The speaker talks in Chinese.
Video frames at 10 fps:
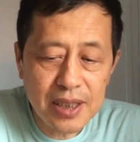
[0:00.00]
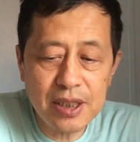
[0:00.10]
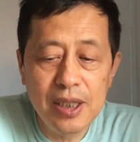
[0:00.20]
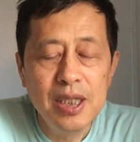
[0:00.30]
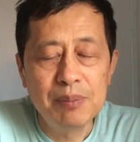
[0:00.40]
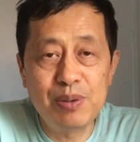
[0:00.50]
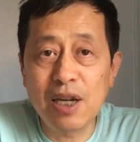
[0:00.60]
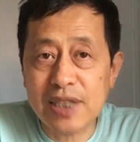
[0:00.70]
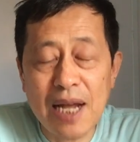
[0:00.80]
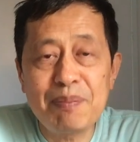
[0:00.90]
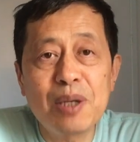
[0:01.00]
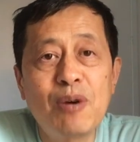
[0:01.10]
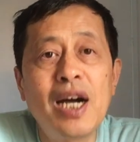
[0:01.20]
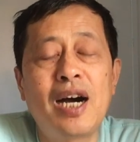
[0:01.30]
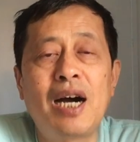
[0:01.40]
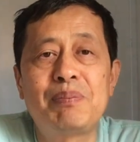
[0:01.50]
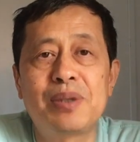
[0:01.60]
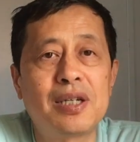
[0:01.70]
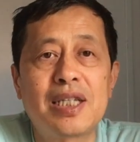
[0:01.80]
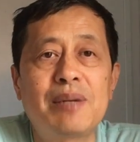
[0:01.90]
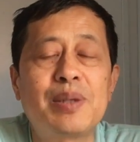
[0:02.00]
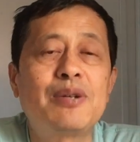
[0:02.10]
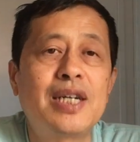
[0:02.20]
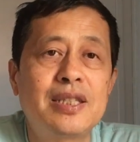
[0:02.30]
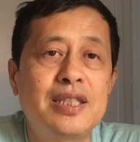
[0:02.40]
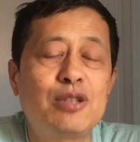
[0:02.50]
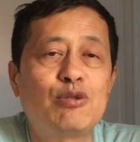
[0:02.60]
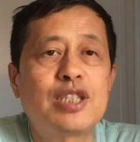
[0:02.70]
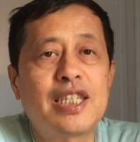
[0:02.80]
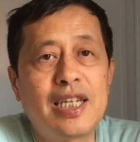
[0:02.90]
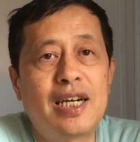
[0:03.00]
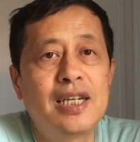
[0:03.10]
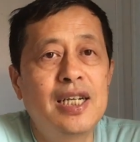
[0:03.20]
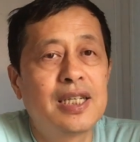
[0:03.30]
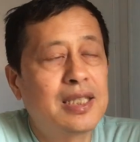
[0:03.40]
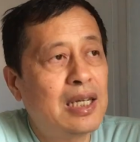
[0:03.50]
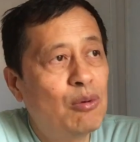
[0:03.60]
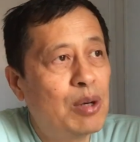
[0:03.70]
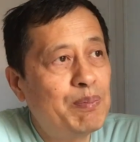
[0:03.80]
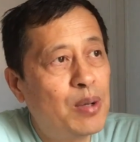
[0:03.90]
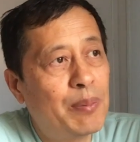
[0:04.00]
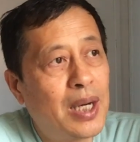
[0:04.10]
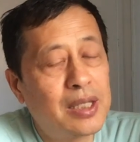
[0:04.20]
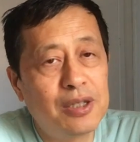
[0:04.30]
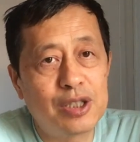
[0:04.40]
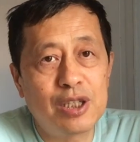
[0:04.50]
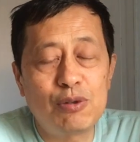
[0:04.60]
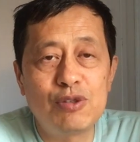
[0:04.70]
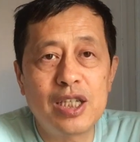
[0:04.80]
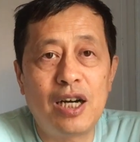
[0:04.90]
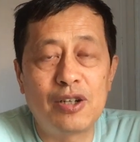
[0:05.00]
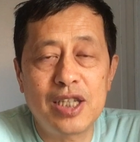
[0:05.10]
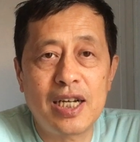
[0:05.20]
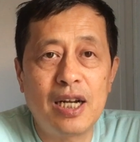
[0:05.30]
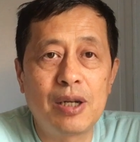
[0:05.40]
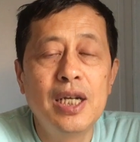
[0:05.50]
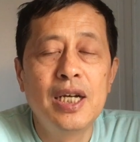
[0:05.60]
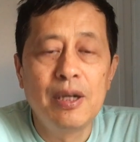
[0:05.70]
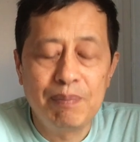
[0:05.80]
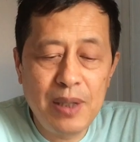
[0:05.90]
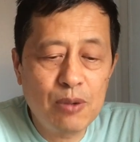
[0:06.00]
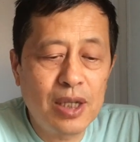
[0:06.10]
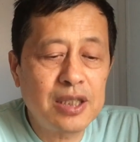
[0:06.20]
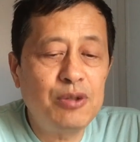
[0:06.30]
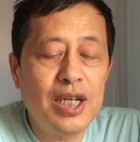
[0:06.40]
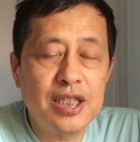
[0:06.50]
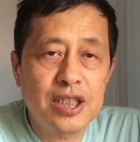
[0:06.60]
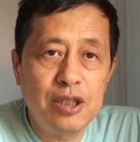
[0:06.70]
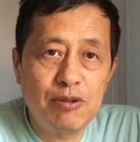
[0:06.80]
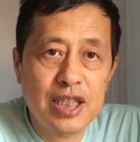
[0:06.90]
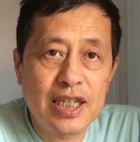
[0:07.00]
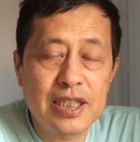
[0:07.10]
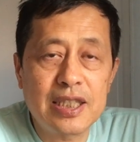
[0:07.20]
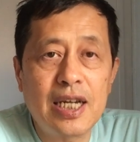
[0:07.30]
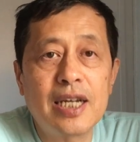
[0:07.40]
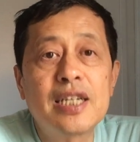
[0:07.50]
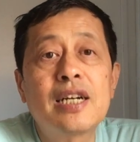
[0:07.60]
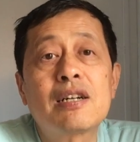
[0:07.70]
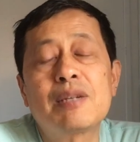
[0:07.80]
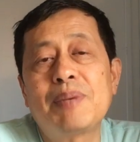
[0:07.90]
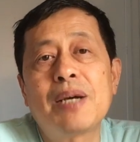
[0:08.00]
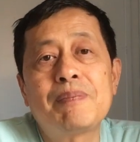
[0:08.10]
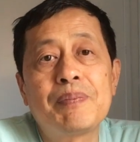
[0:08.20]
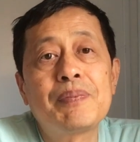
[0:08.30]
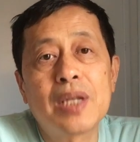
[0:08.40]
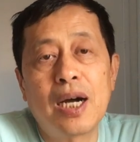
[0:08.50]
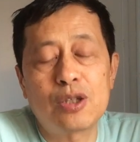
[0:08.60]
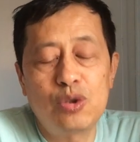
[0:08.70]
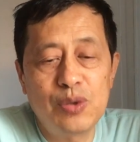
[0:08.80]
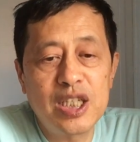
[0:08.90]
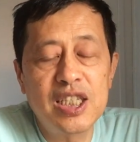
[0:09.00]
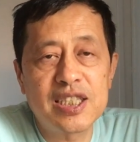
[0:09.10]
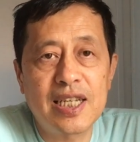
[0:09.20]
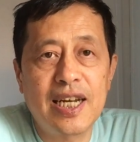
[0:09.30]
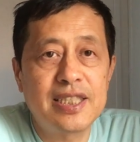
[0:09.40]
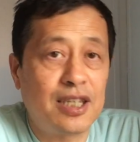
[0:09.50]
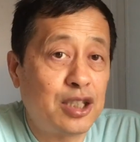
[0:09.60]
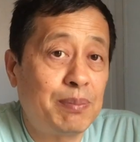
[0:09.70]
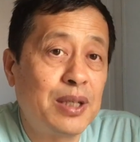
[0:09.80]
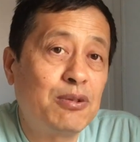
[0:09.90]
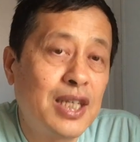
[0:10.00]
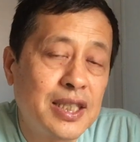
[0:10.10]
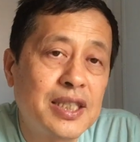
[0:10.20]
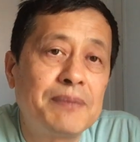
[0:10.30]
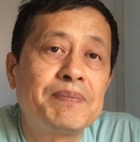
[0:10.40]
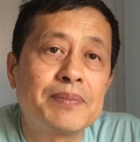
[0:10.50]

就不要太悲观啊！不要太悲观，记住这一点啊！虽然我们播报了有些东西，好像看悲观的原因是因为大家在坑里面啊，作为个体来讲是悲观的